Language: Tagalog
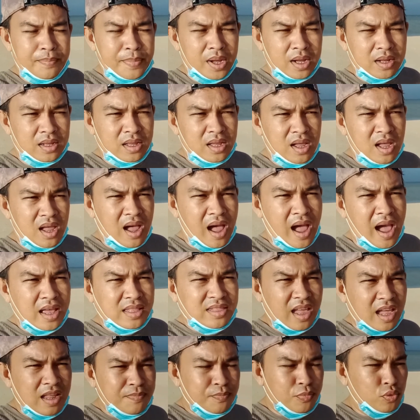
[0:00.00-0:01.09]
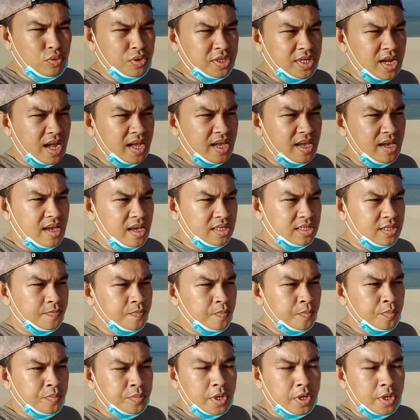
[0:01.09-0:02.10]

pag high tide po siya is